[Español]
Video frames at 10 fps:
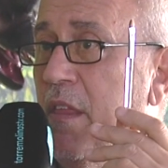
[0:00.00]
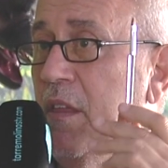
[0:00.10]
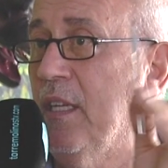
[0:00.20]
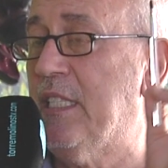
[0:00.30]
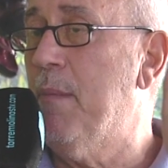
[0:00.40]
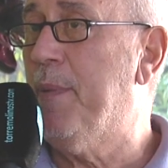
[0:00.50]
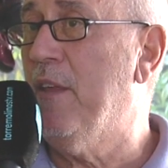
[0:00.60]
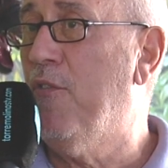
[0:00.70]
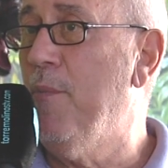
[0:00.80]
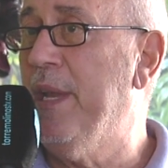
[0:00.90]
a decir, siempre
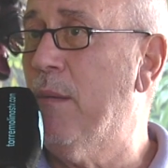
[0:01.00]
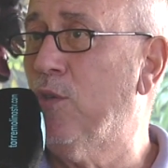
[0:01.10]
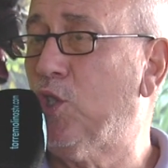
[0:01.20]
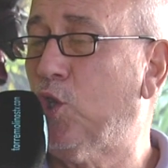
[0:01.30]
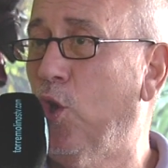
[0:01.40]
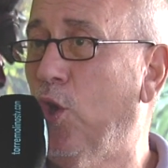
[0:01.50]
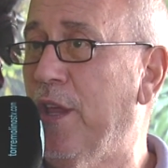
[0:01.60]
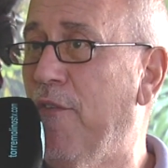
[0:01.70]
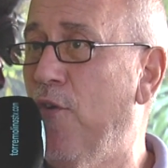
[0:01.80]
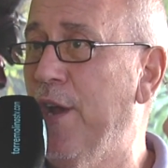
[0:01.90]
difuminamos todo
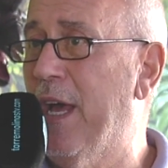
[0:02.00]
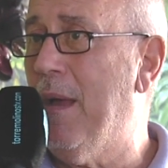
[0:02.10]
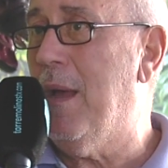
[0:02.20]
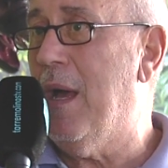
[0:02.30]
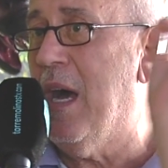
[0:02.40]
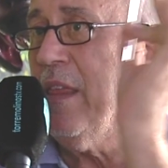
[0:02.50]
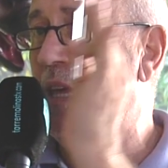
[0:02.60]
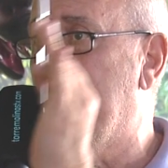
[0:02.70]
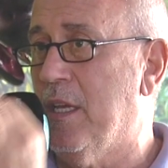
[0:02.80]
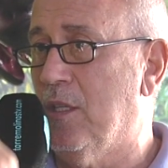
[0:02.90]
de fuera
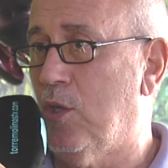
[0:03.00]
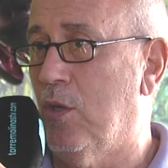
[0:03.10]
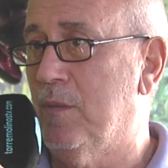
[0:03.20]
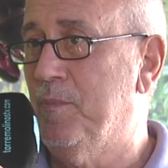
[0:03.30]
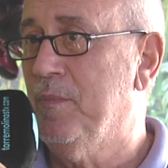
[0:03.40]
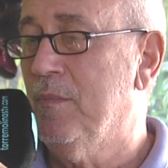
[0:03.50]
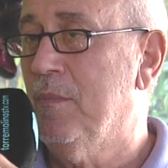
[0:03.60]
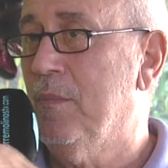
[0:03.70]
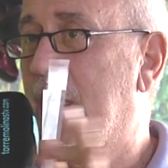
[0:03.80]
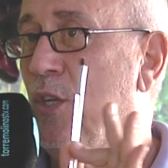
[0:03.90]
hacia adentro.
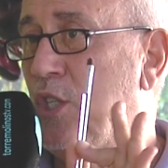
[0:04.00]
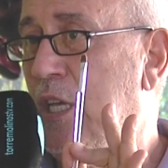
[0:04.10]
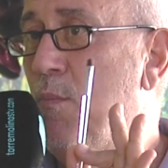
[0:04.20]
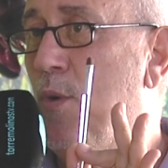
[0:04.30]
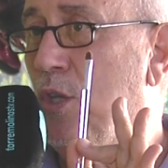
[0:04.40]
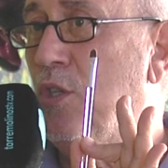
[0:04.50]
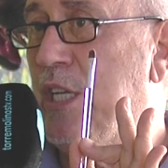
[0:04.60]
Que os quede un poquito